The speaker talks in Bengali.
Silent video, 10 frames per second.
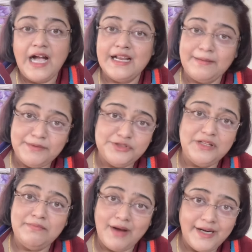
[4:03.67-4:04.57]
আর আপনি
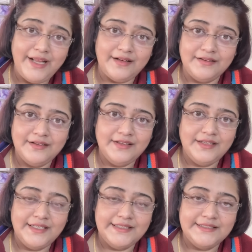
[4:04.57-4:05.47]
যদি মানেন
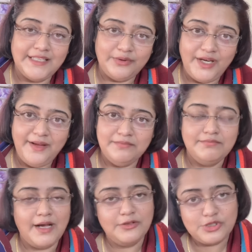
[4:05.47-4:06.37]
তাহলে
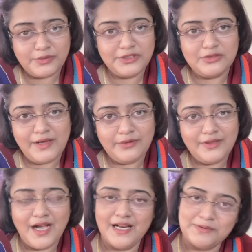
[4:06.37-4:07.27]
ভালো সময়তেও মানুন
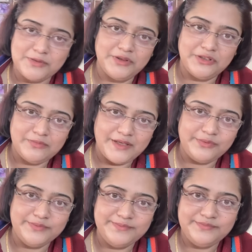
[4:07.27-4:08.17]
খারাপ সময়তেও
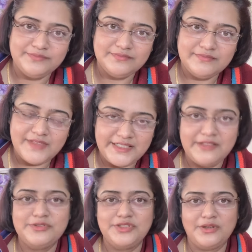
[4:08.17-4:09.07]
মানুন এটাই
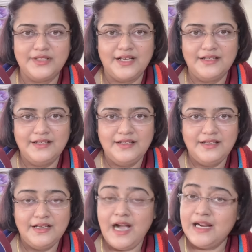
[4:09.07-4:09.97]
হচ্ছে কথা
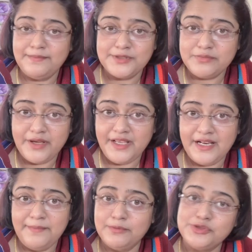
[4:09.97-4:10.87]
খারাপ সময়
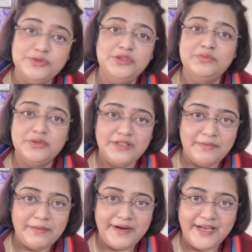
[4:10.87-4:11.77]
এলে প্রচণ্ড ভক্তি
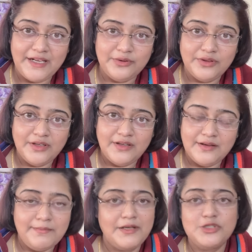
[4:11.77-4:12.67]
আমার বেড়ে গেল
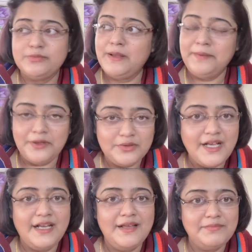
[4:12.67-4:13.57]
ভালো সময়ে ফিরেও
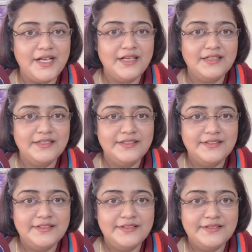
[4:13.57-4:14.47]
তাকালাম না
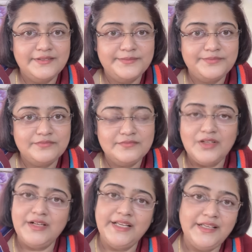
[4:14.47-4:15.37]

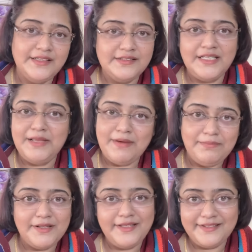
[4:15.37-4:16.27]
তাহলে তিনি বা
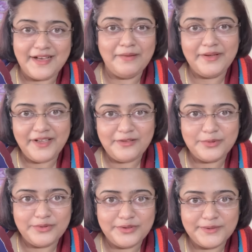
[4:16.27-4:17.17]
আপনার দিকে তাকাবেন কেন
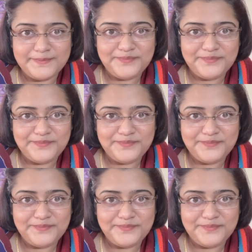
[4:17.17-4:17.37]
বলুন তো